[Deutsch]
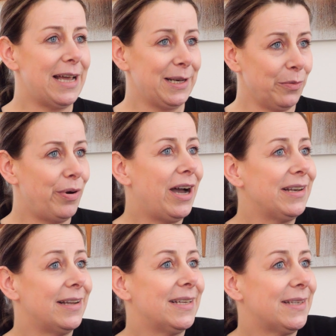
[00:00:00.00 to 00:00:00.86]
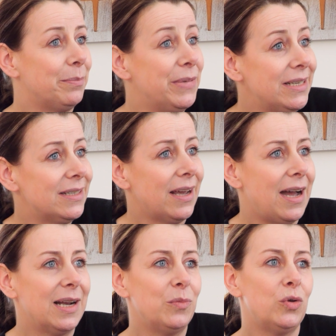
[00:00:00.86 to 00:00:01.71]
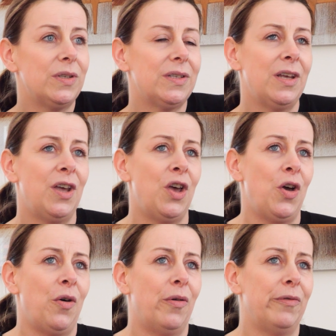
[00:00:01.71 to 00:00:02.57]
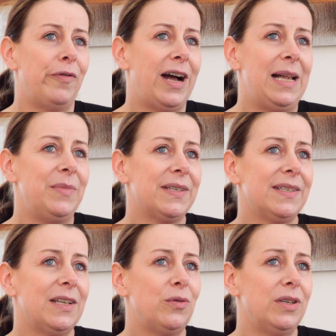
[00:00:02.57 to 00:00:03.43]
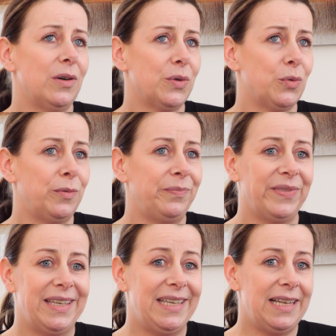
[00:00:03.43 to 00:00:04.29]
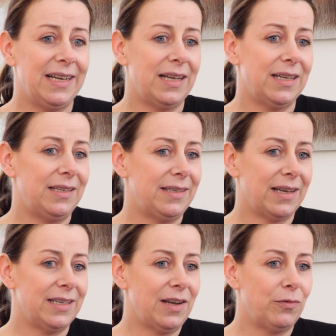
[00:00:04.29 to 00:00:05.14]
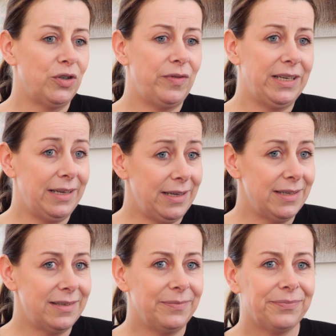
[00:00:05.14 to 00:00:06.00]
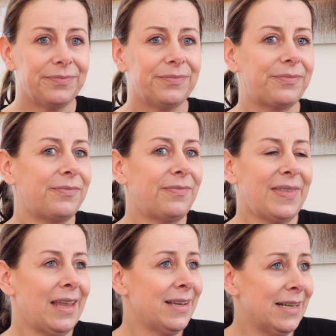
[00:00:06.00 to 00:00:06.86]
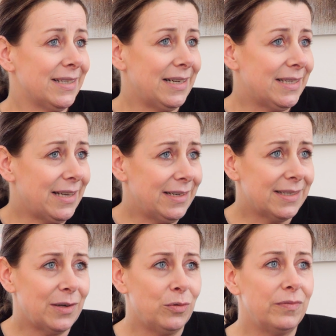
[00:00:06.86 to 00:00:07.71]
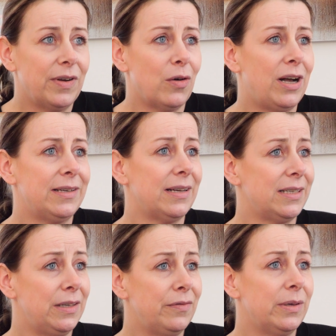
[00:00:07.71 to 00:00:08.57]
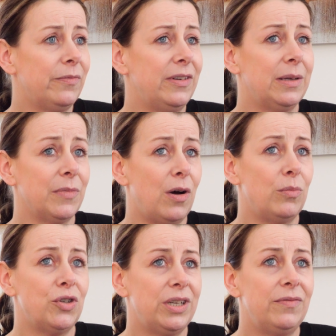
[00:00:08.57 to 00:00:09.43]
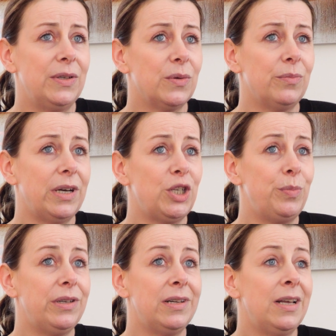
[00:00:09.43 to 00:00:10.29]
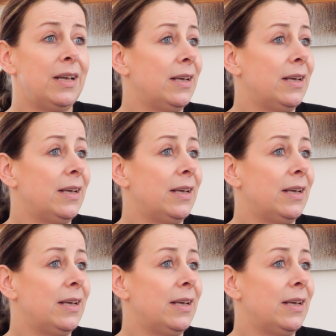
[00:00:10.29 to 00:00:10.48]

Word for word: der andere Partner das dann mittragen muss. Und vor allem ist es natürlich auch so, je länger dieser Kinderwunschweg geht, kann es halt sein, dass dann irgendwann auch Alternativen im, im Raum stehen, wie zum Beispiel